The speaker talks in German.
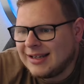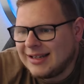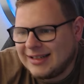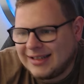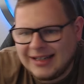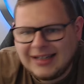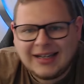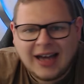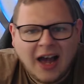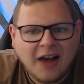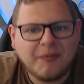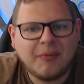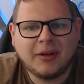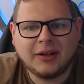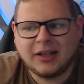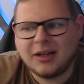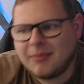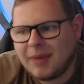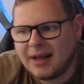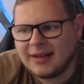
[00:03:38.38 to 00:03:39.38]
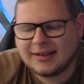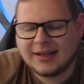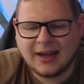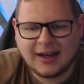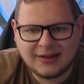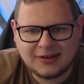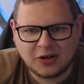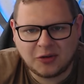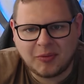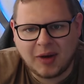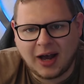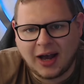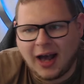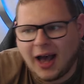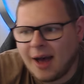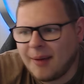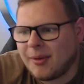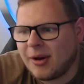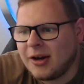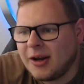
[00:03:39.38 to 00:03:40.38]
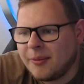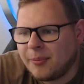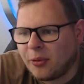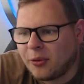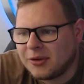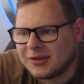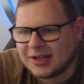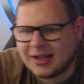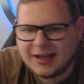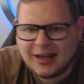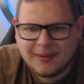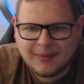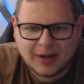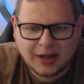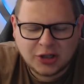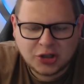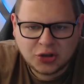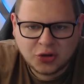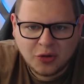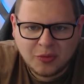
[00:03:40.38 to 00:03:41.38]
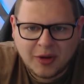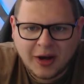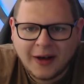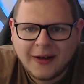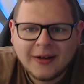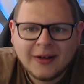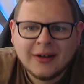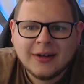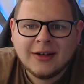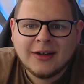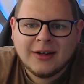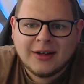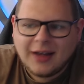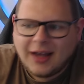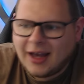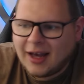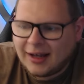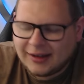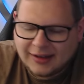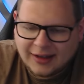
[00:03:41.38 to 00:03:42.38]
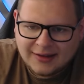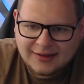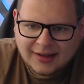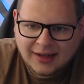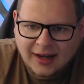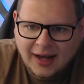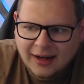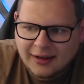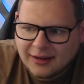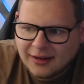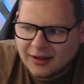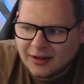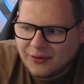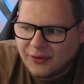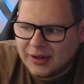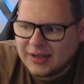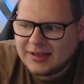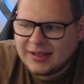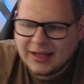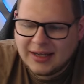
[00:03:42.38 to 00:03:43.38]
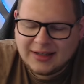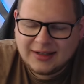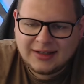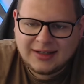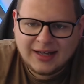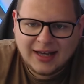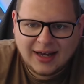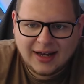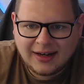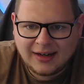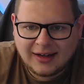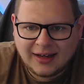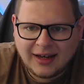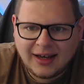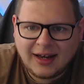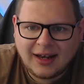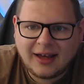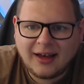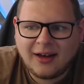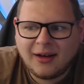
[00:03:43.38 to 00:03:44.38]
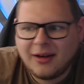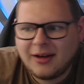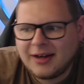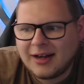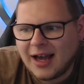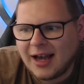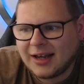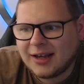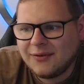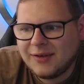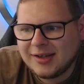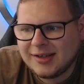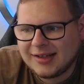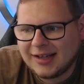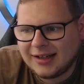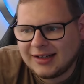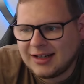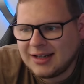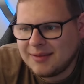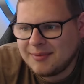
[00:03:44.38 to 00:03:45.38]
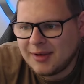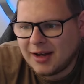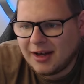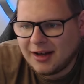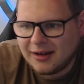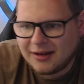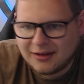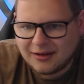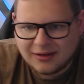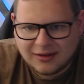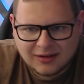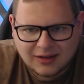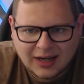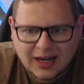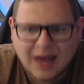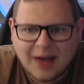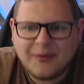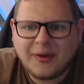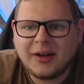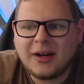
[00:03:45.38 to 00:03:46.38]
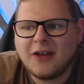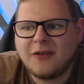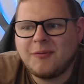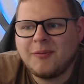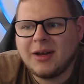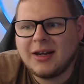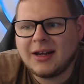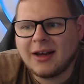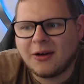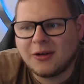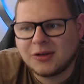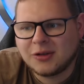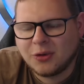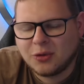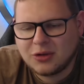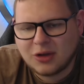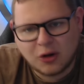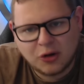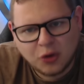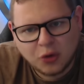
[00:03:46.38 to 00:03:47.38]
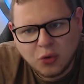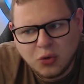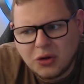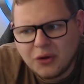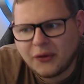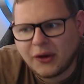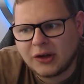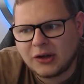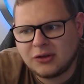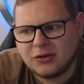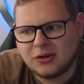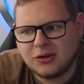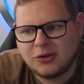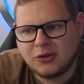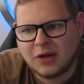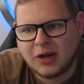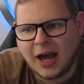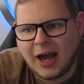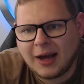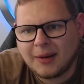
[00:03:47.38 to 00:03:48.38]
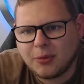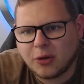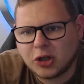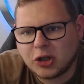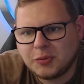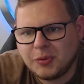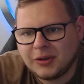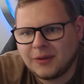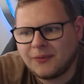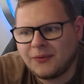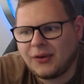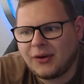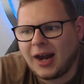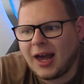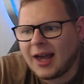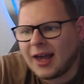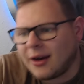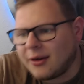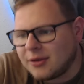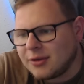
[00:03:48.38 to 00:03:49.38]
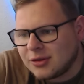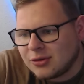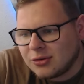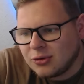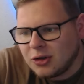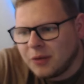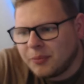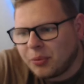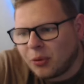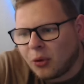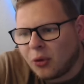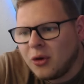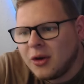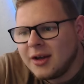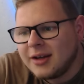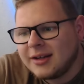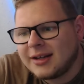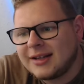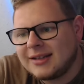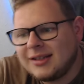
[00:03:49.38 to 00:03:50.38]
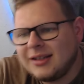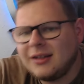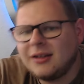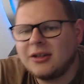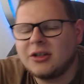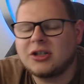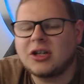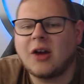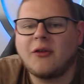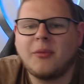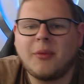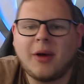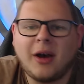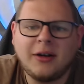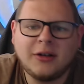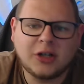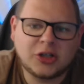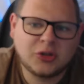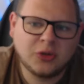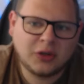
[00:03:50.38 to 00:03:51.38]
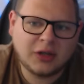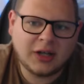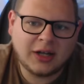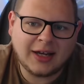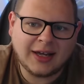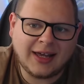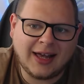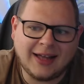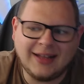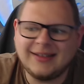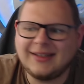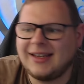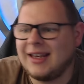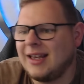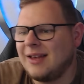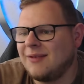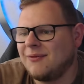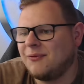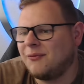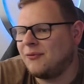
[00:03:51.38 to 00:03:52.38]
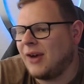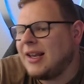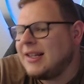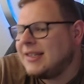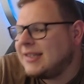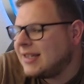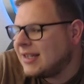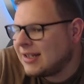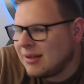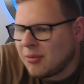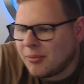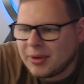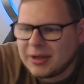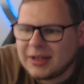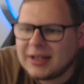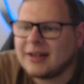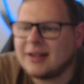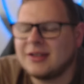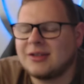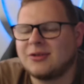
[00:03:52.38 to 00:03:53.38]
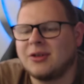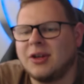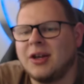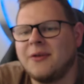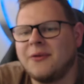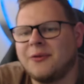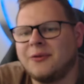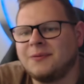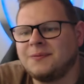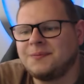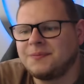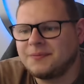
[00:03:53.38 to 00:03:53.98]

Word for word: den darf man dann im 1 gegen 1 auch machen. Aber Lebeau ist halt eben kein Stürmer. Er hat äh, andere Qualitäten, die er dann nachher äh, nachgewiesen hat, indem er cleveren Elfmeter rausholte, auch eine gute Freisituation. Harenbrock spielt den flach raus zu Lebo, der zieht ihn straff um einen der Stuttgarter, kann sie, weiß sich in dem Moment nicht anders zu helfen